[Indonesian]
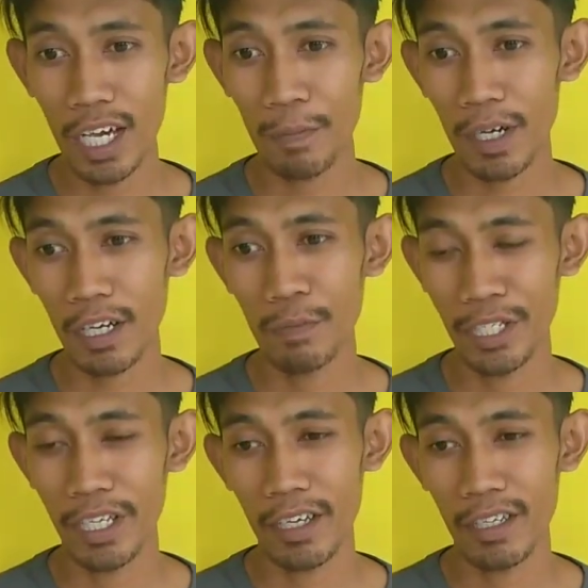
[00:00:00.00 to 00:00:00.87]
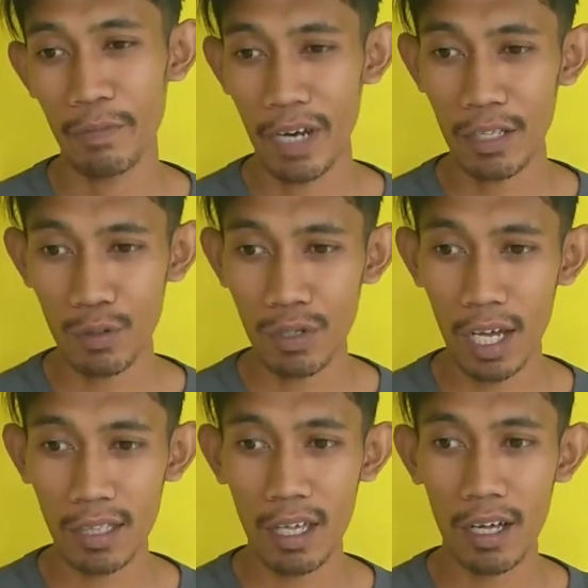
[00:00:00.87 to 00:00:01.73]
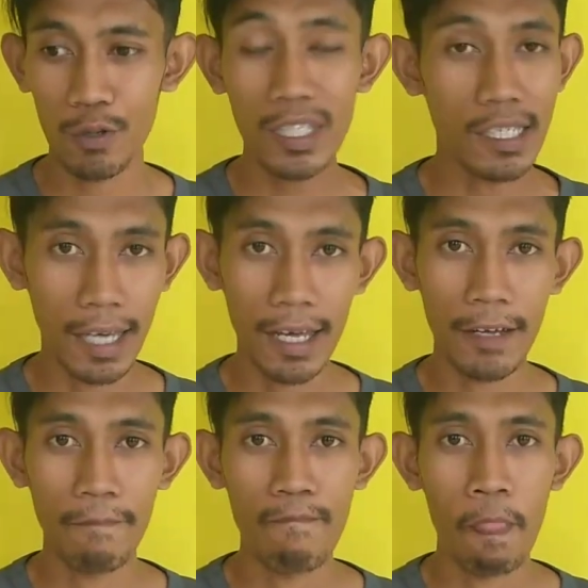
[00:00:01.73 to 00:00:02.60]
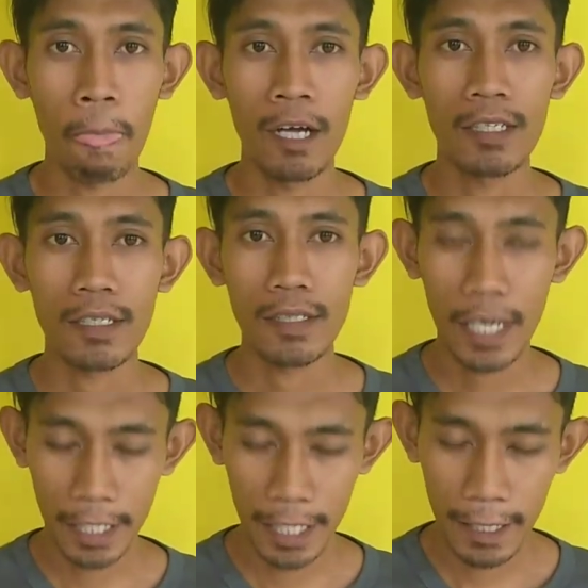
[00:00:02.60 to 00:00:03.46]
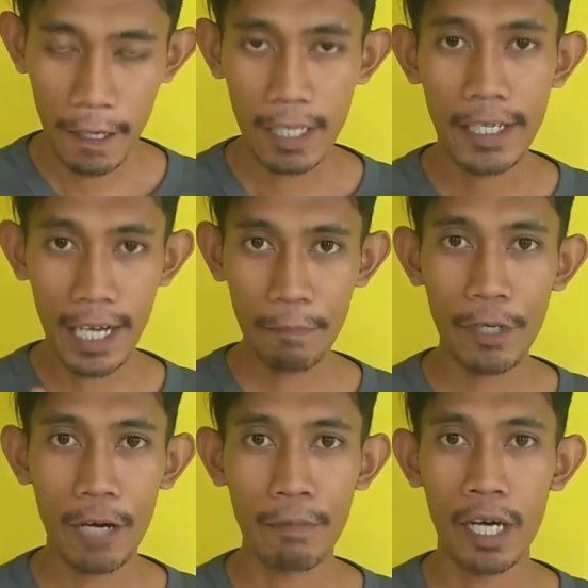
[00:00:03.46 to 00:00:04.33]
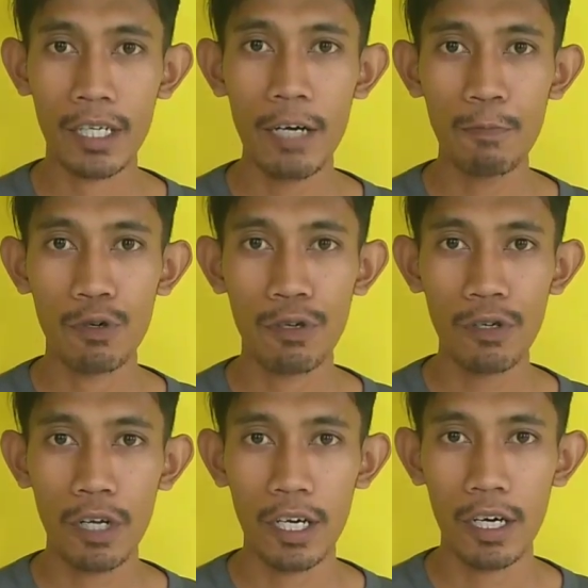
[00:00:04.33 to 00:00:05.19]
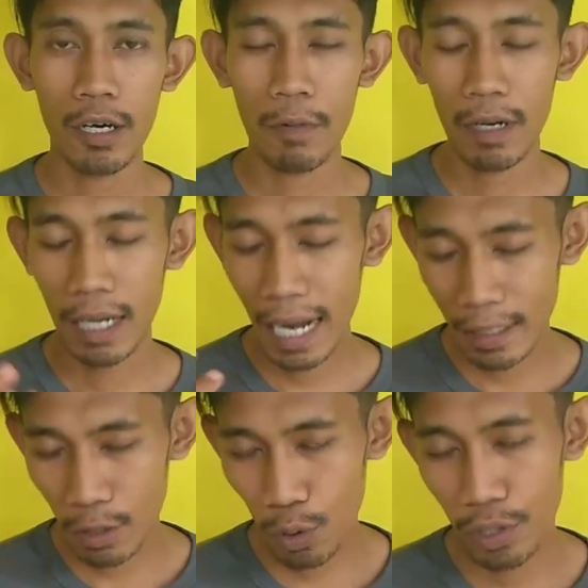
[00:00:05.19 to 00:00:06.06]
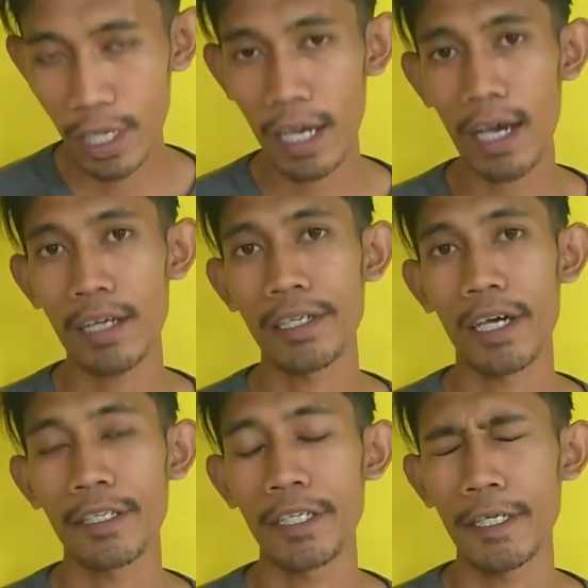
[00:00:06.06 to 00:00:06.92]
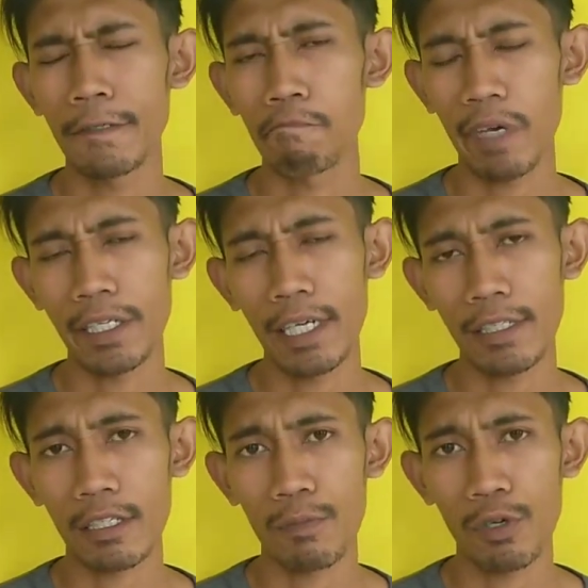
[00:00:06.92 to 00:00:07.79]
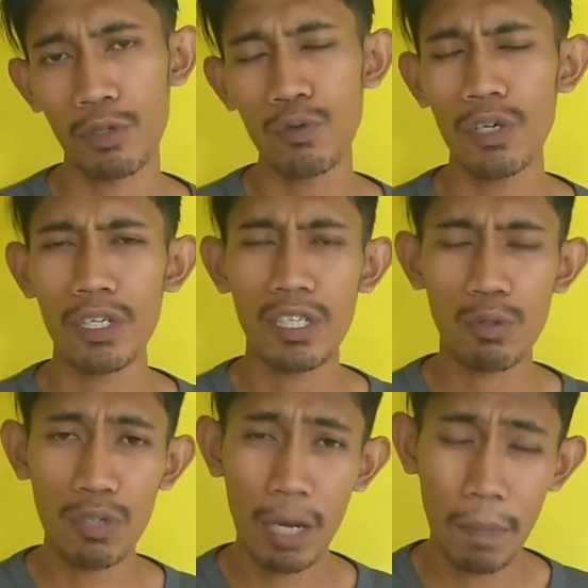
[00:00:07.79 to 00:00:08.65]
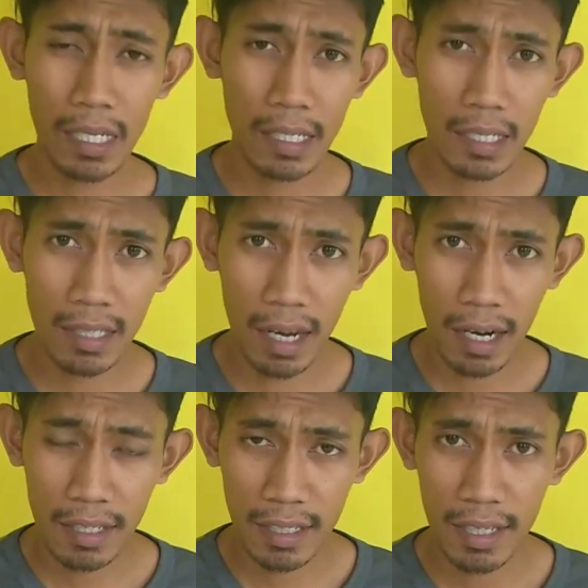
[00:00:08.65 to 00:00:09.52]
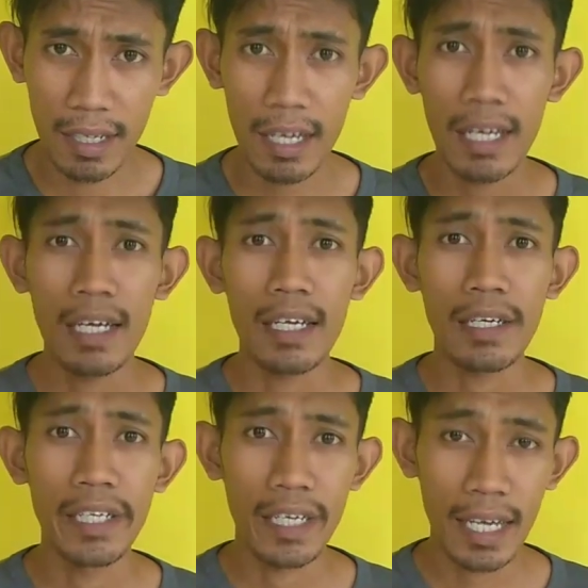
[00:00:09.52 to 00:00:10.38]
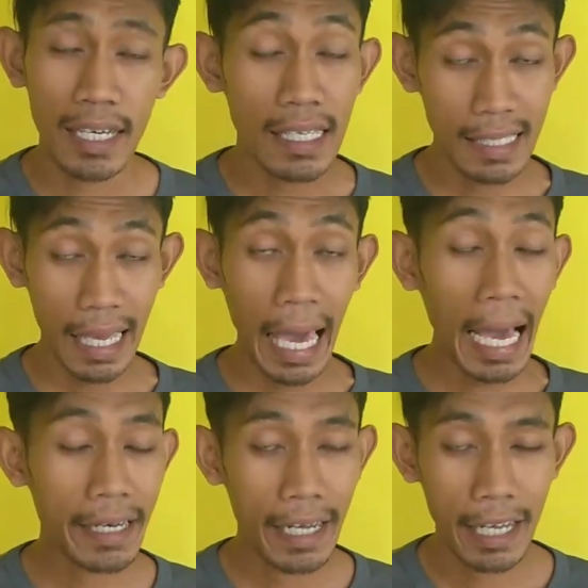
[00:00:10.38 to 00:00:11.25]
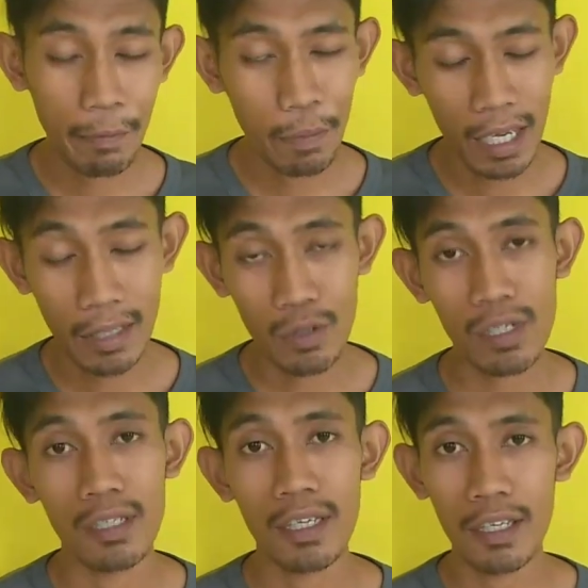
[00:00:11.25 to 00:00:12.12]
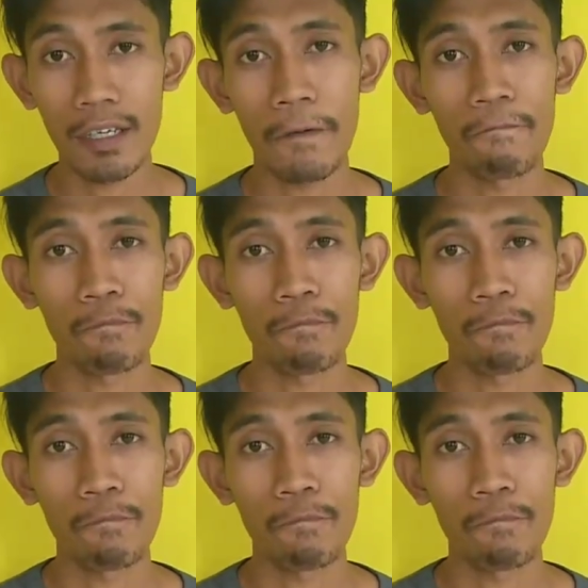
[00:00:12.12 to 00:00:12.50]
apakah media ini beracun atau tidak. Jadi dengan penambahan kapur uh, racun yang ada di media tersebut itu itu dapat dinetralisir dengan CA dan Mg itu sendiri.